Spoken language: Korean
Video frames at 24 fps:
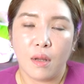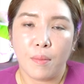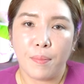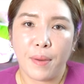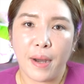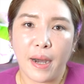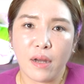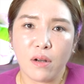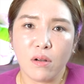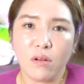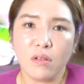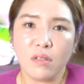
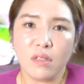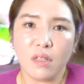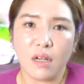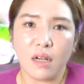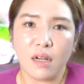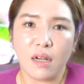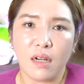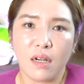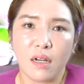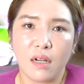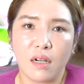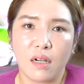
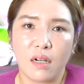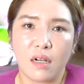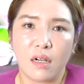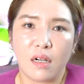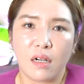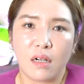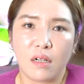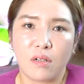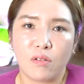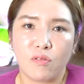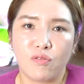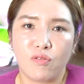
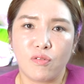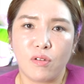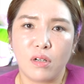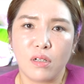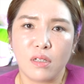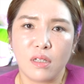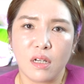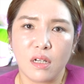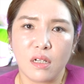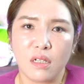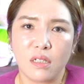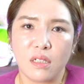8월달,
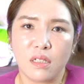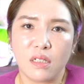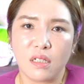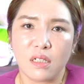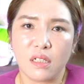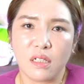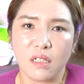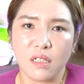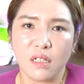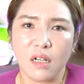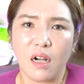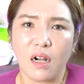9월달이 진짜
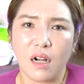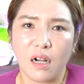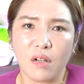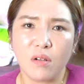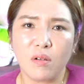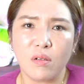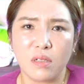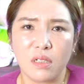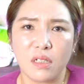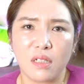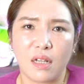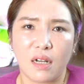심각할
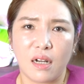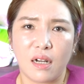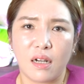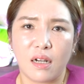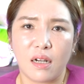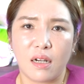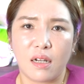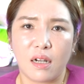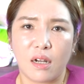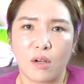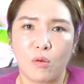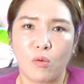
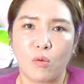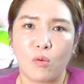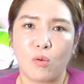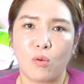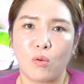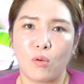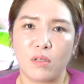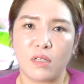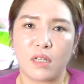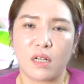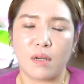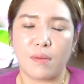것이다
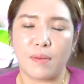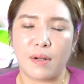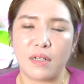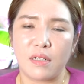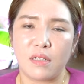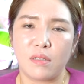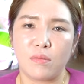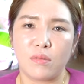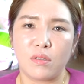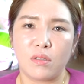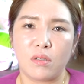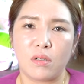라고 제가
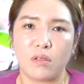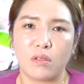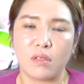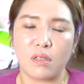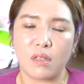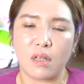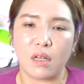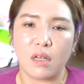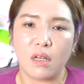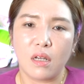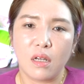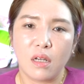말씀을
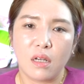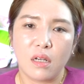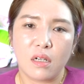드렸는데